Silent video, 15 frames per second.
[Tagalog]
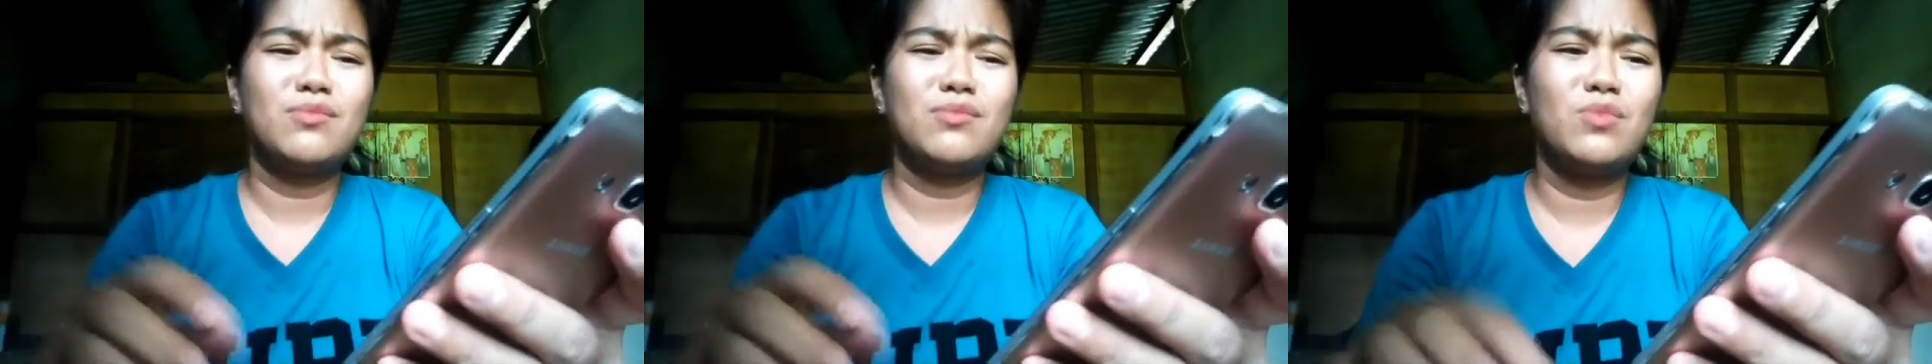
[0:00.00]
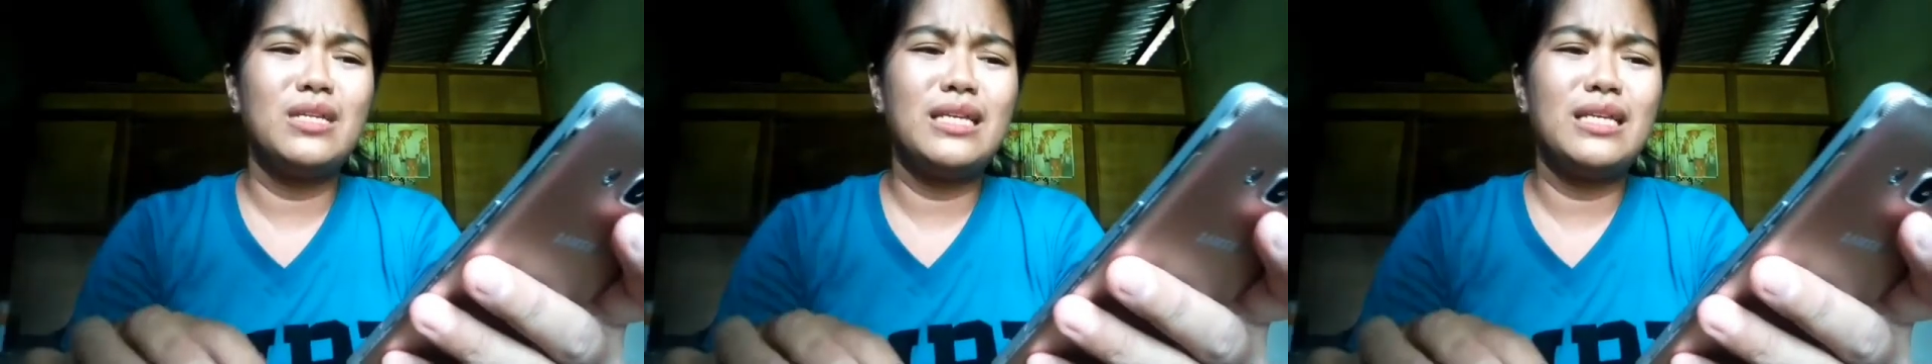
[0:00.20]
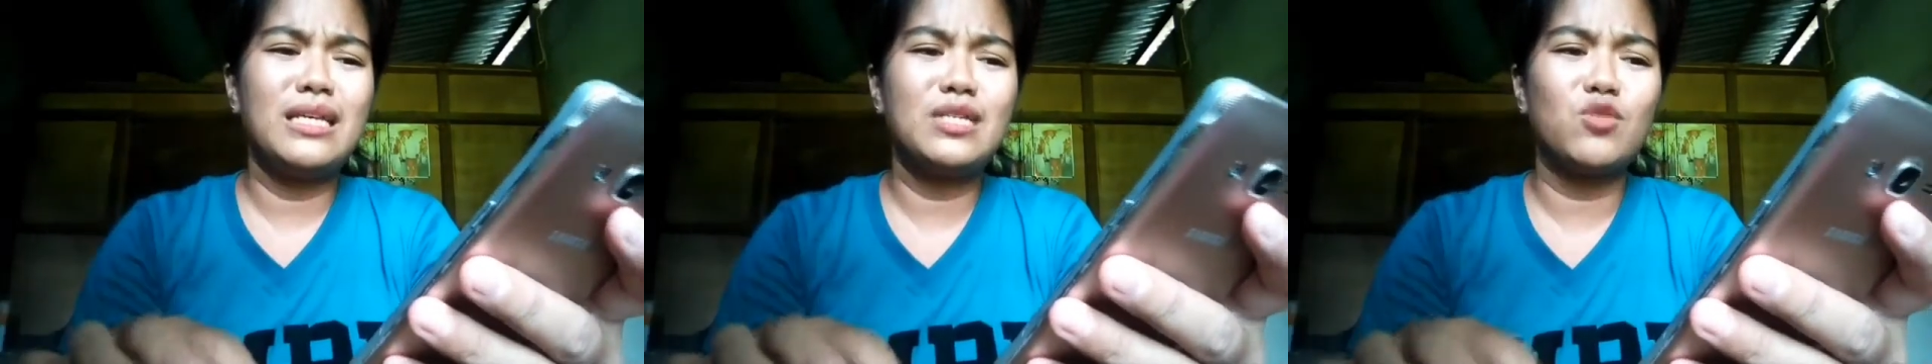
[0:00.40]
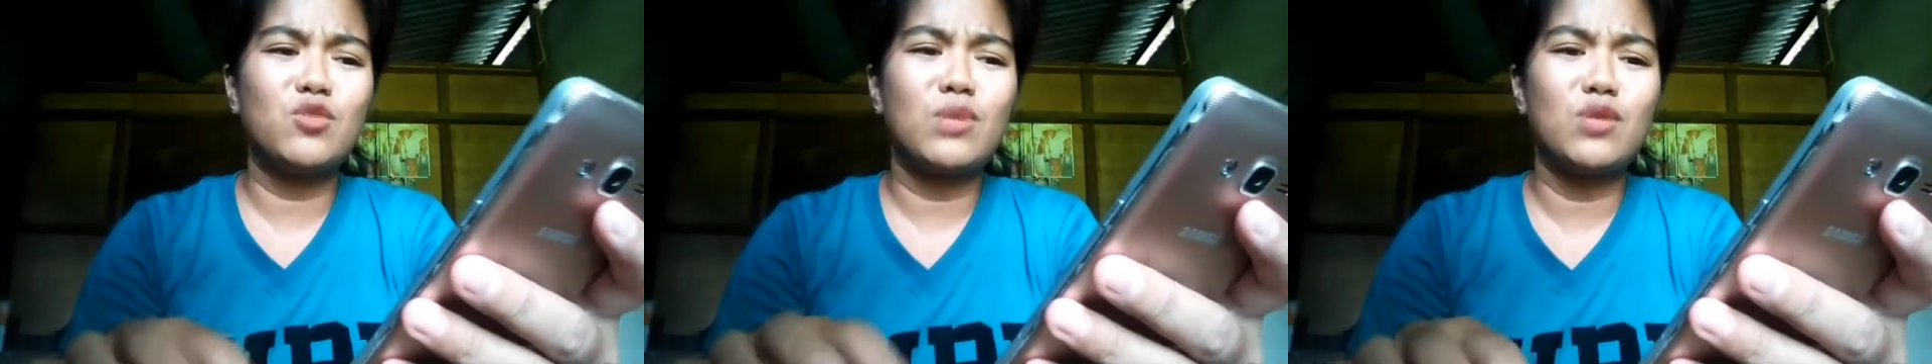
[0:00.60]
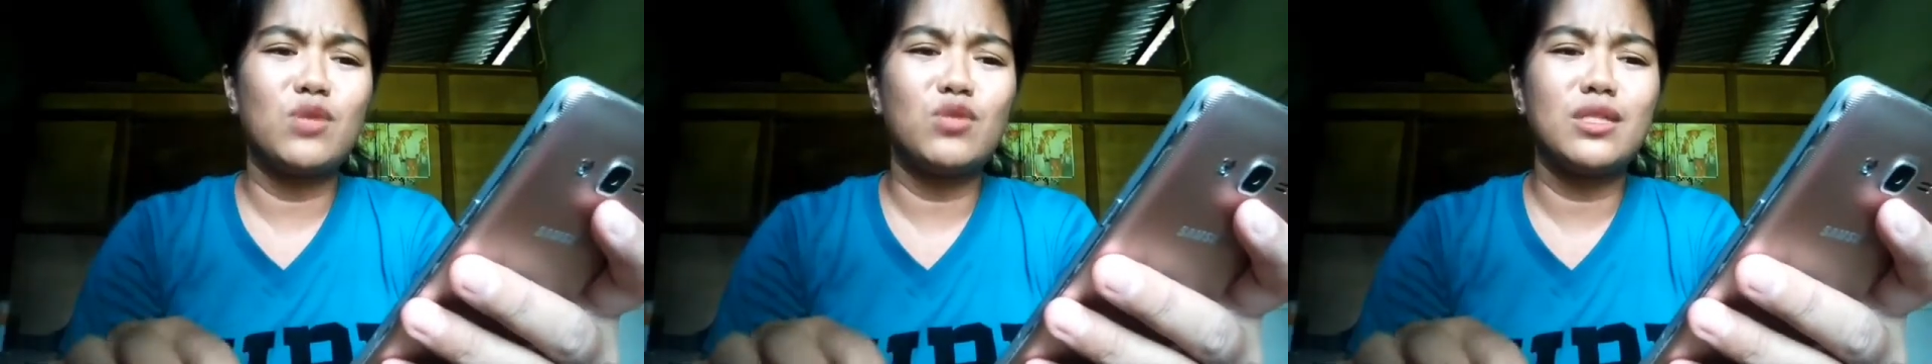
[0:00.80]
Please,
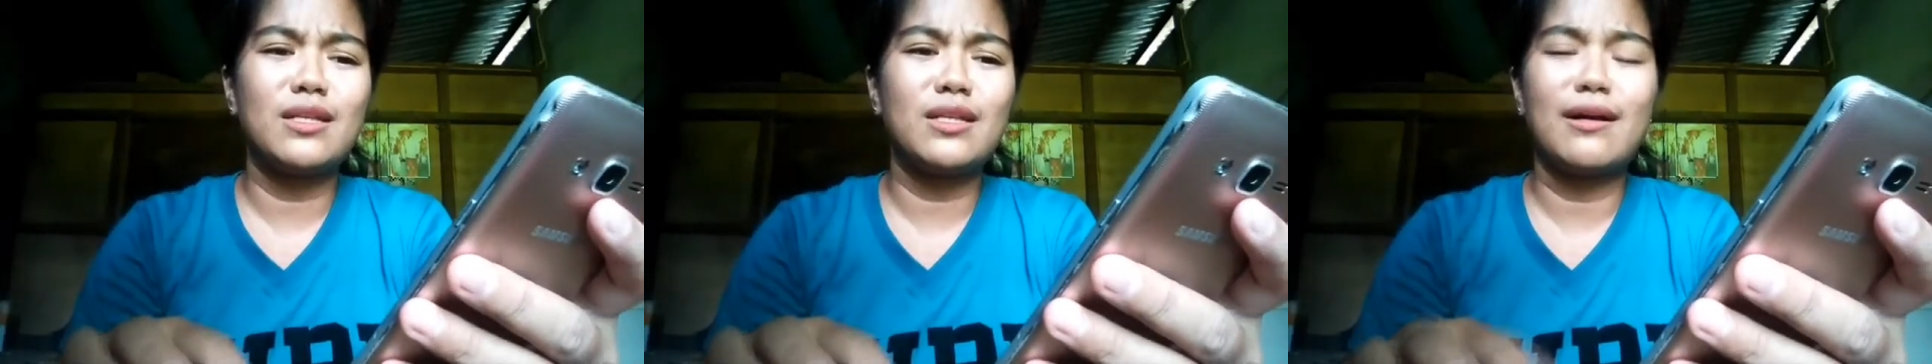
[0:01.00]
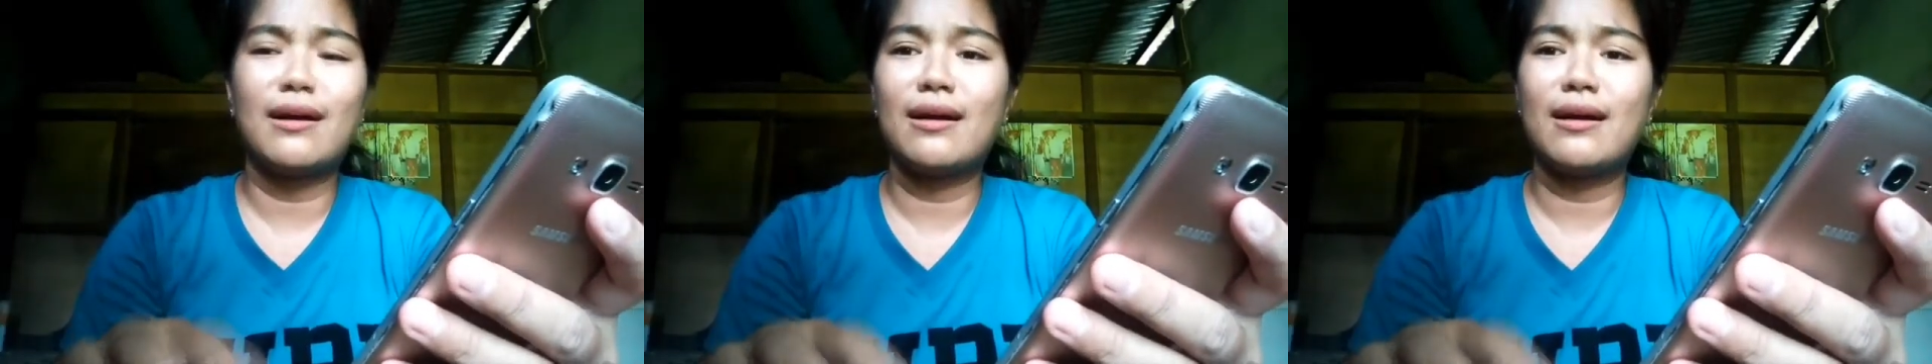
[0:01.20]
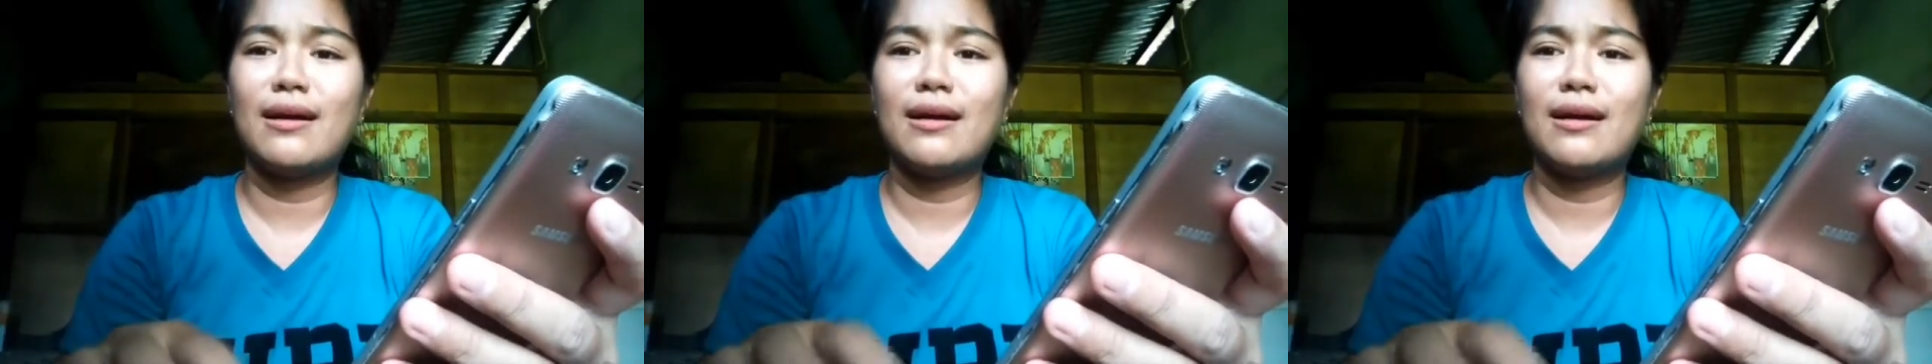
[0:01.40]
sumagot ka.